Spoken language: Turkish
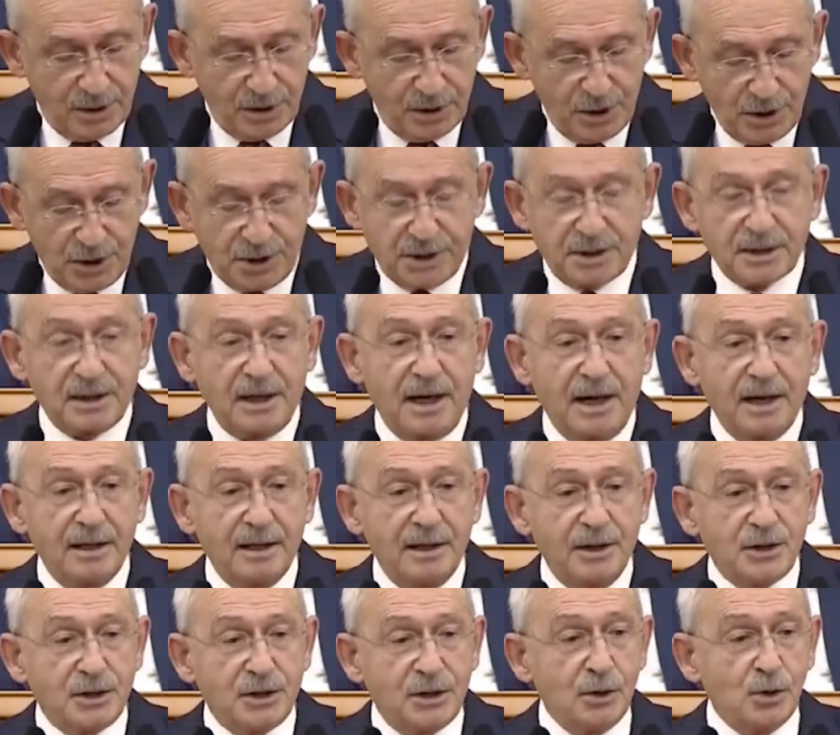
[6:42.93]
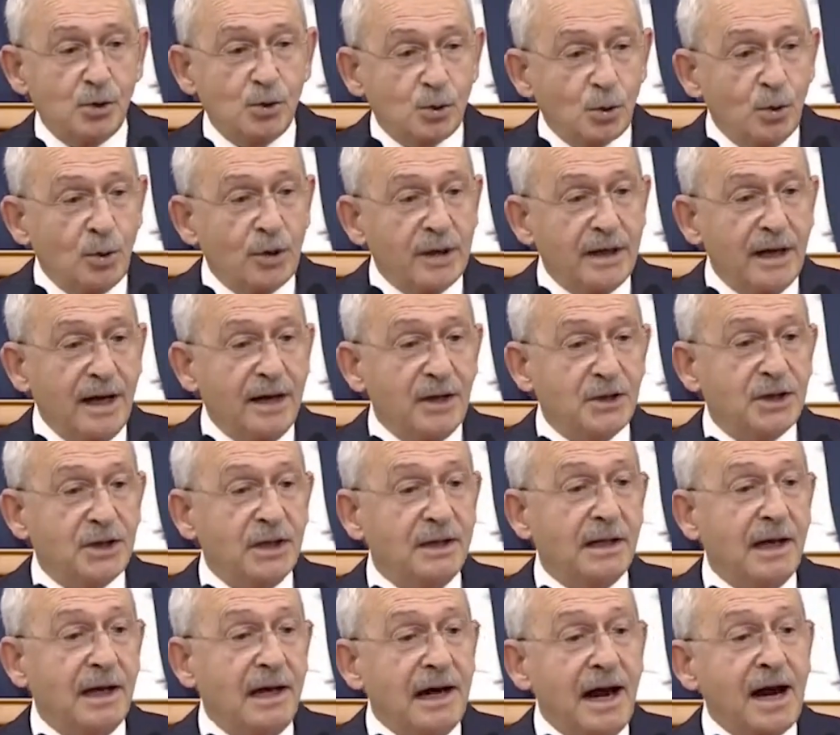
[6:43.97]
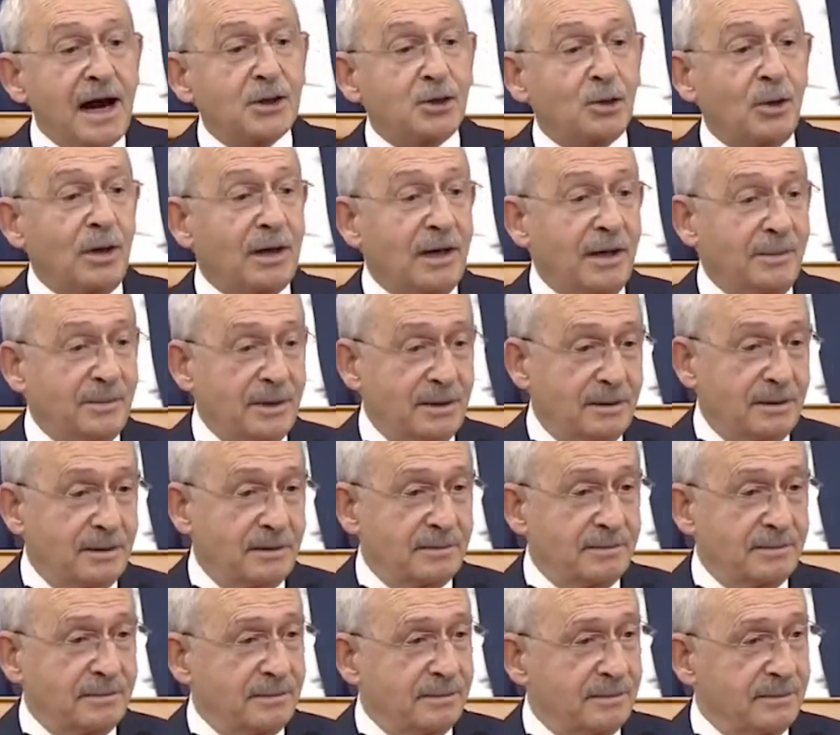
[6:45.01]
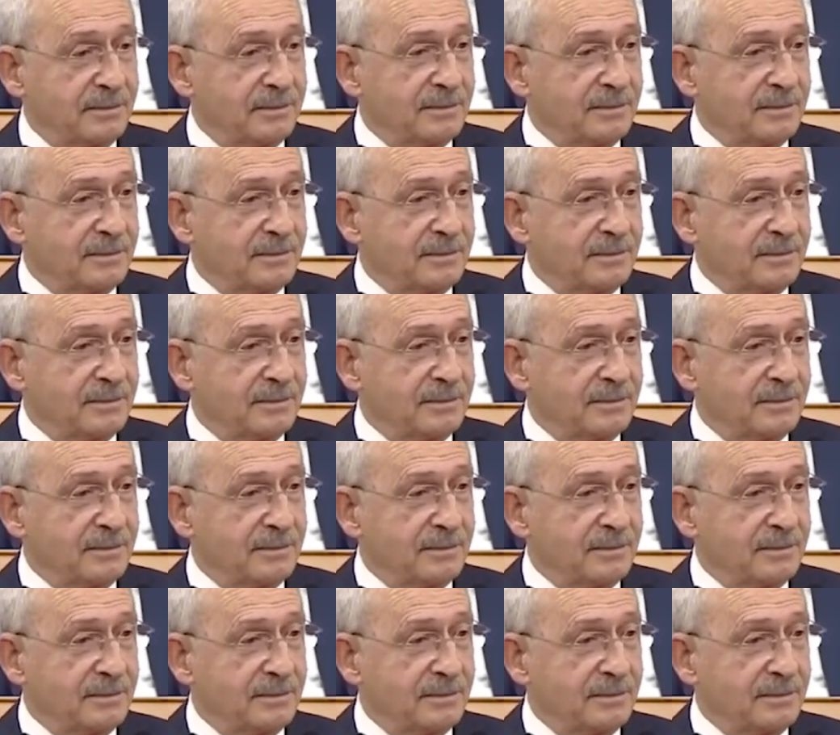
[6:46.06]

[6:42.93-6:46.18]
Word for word: İsrail için, Suriye için neler söylemedin?